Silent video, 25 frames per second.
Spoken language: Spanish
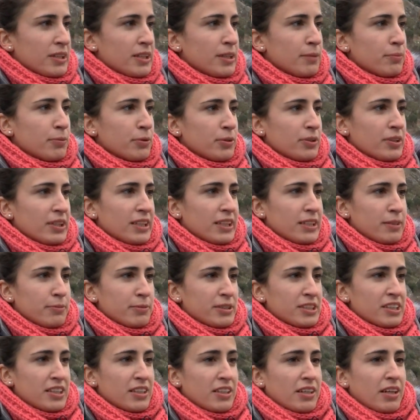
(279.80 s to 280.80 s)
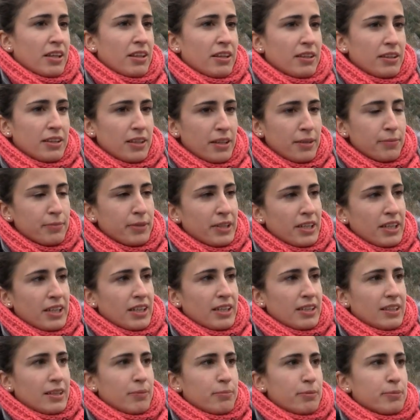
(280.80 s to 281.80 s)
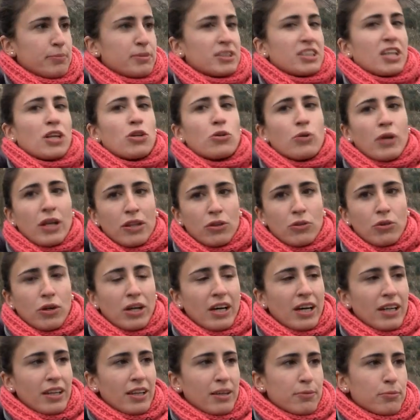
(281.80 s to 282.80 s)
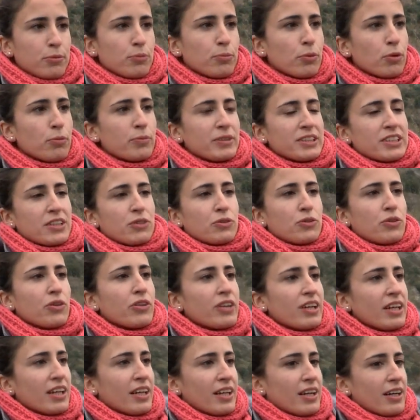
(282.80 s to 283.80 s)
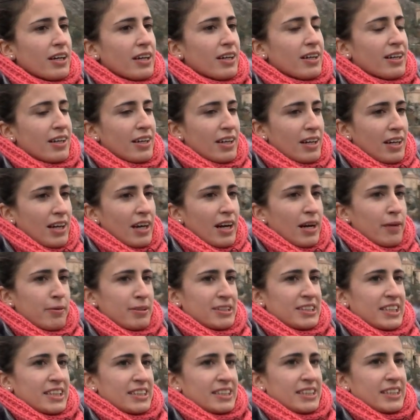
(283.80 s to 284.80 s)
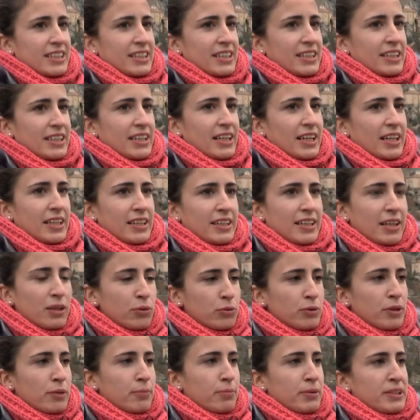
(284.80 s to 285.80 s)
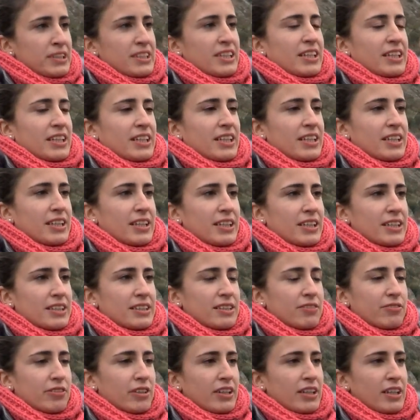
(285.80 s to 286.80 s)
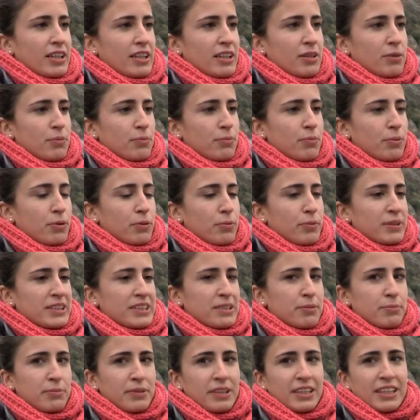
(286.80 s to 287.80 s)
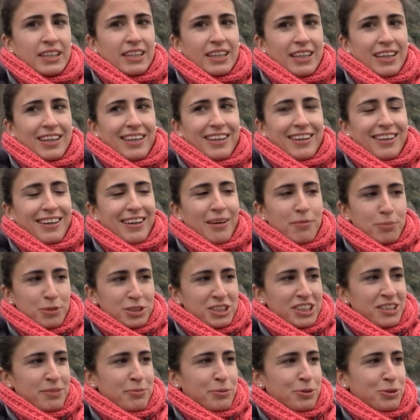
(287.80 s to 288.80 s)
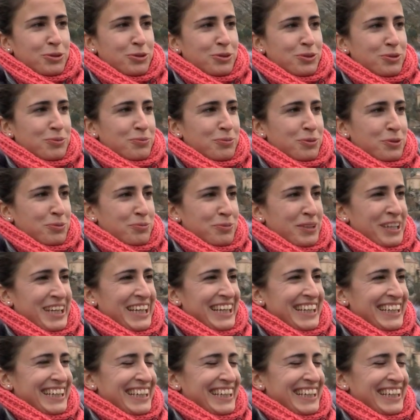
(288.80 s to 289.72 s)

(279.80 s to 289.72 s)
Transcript: equipo, el IMAX de Racing Team, que también me está ayudando a darme un poco más a conocer, a, ver si así hay alguna empresa que, se fije un poco más en mí y que apueste por, por mí